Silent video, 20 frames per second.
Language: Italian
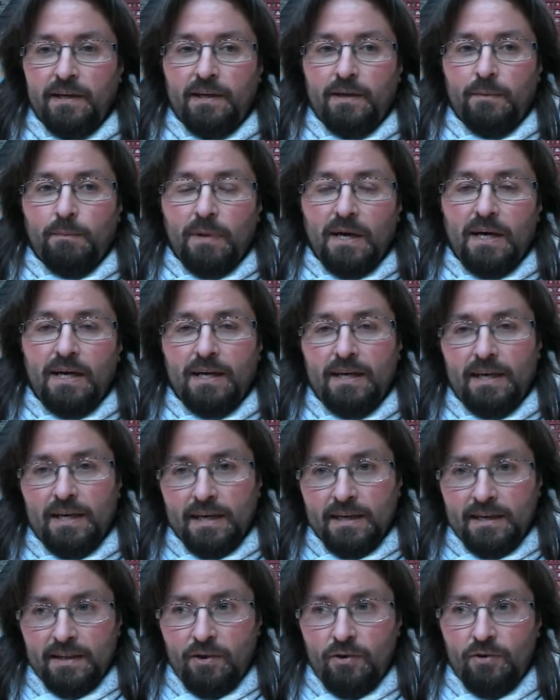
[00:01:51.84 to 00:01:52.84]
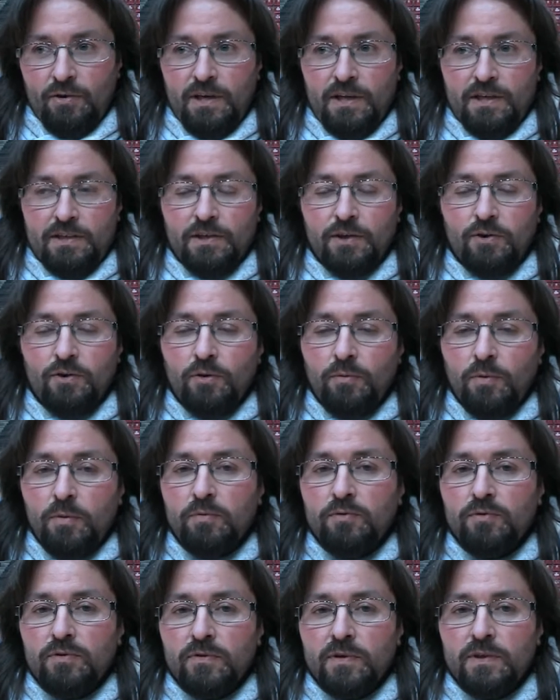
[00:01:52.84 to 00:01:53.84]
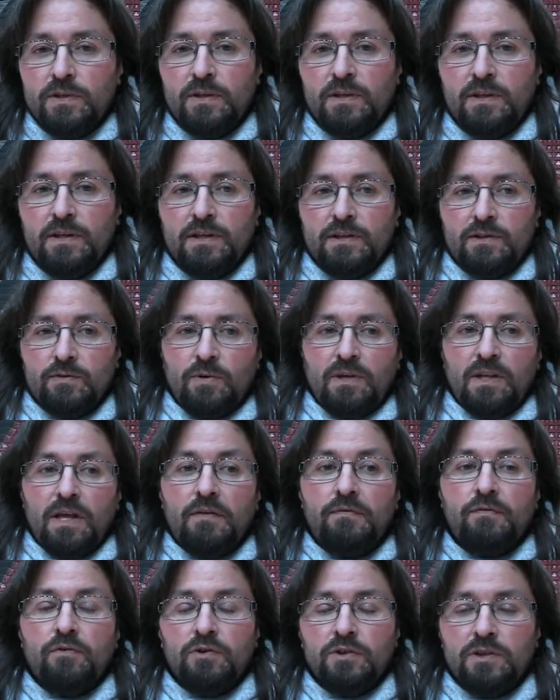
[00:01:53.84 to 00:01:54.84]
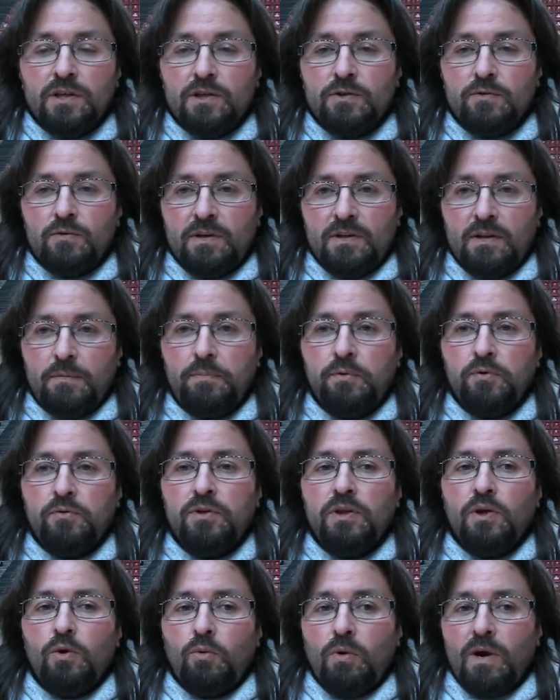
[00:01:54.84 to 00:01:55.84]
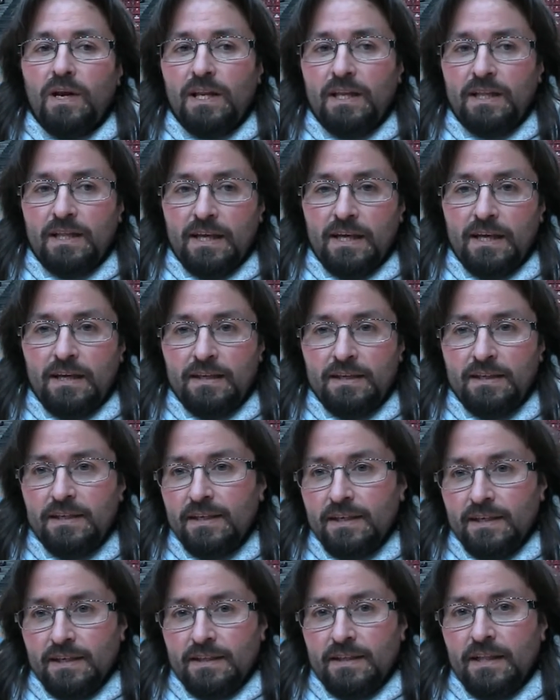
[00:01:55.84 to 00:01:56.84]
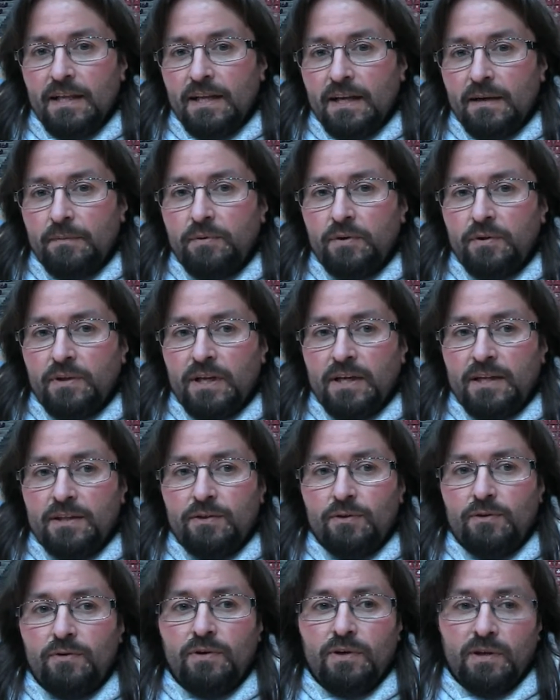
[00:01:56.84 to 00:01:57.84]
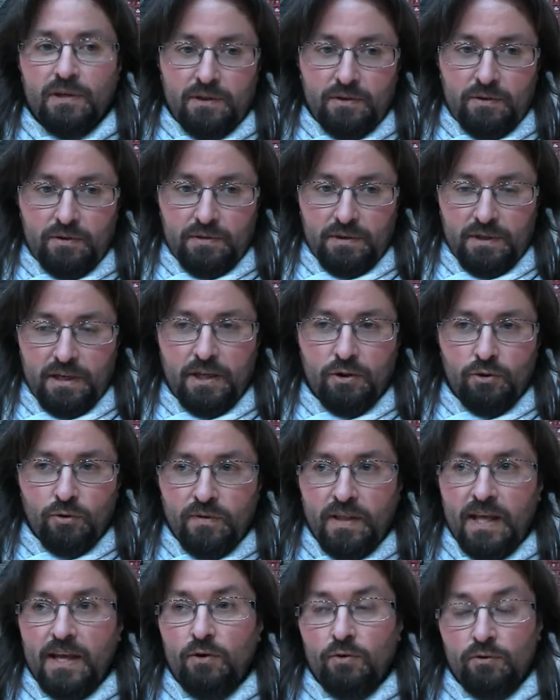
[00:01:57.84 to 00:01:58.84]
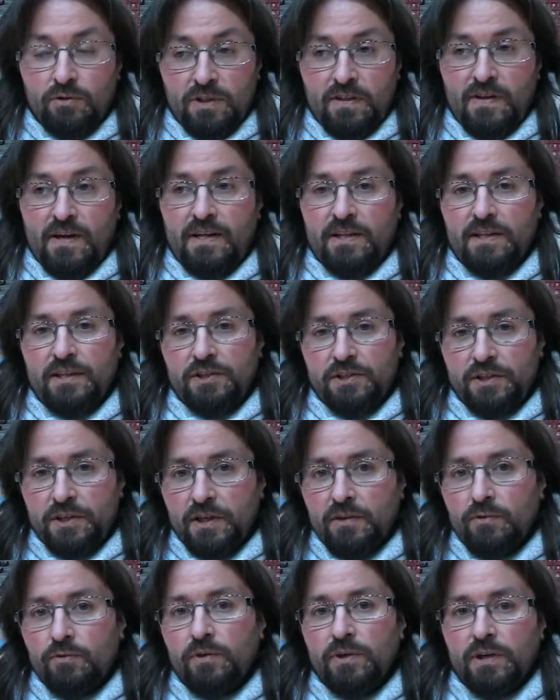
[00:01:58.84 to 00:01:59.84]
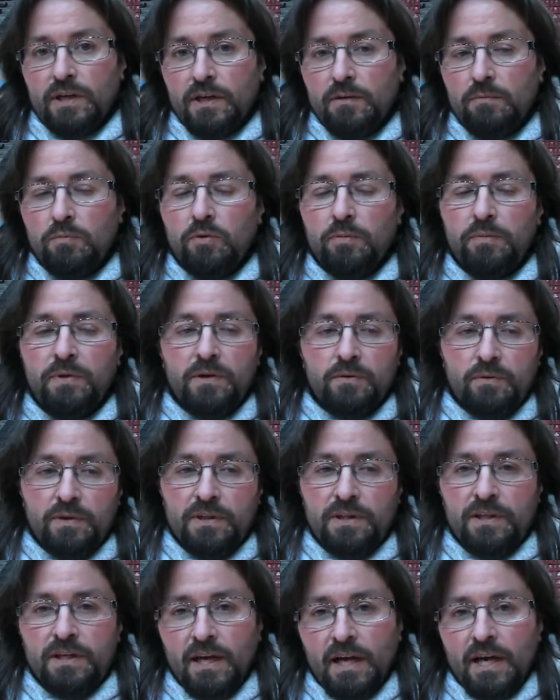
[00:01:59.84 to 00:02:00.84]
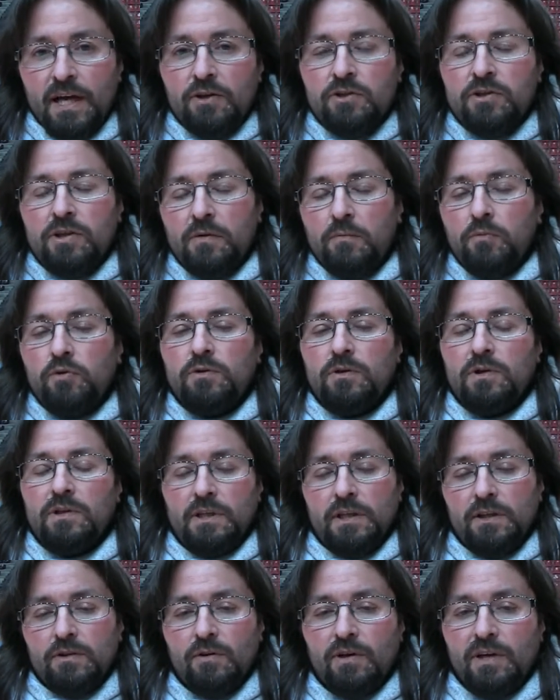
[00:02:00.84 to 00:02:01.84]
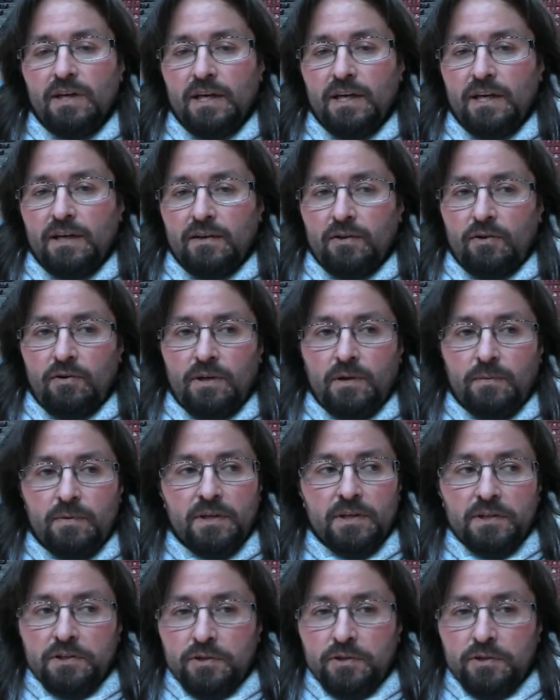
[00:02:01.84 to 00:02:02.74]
ma la Grolla, secondo il mio punto di vista, è, squadra, è forse la squadra più di qualità del campionato e dovrà incontrare sia noi che il Bubi, quindi devo stare molto attento anche alla Grolla, perché di